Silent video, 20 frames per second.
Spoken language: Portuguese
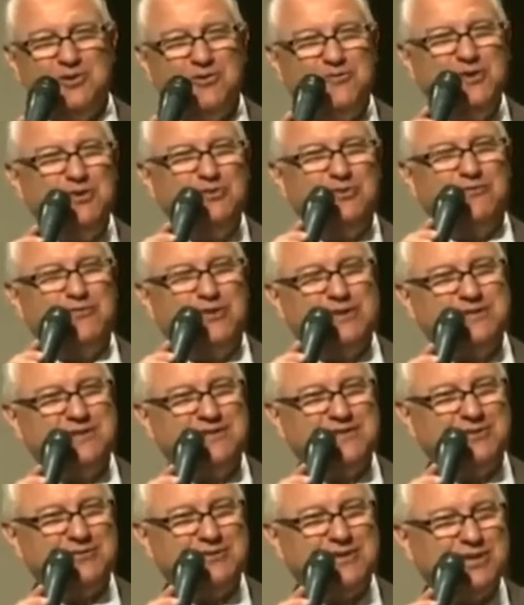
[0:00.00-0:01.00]
ouvindo a
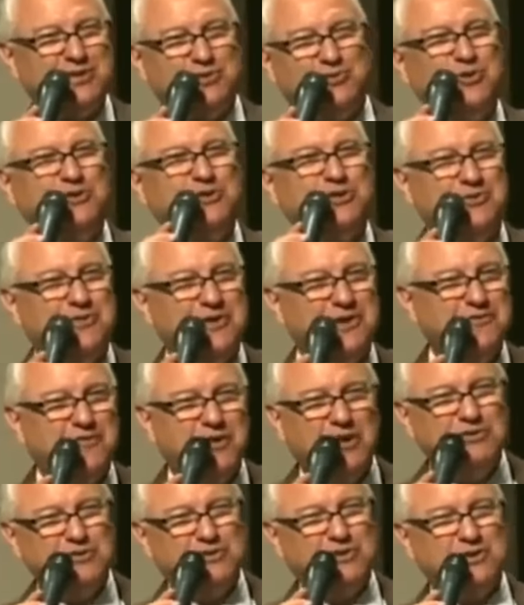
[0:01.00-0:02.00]
voz de Deus, ressurjam,
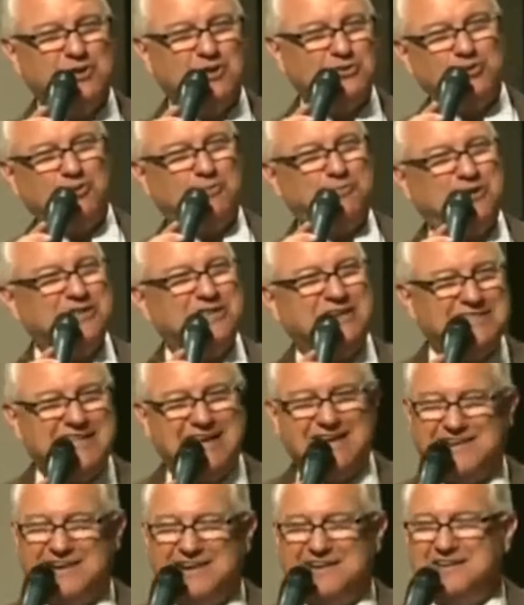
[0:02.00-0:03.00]
filhos de Deus do pó da
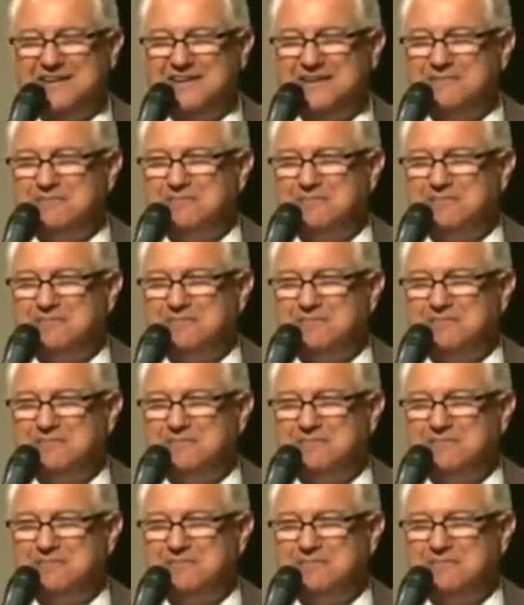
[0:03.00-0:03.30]
terra.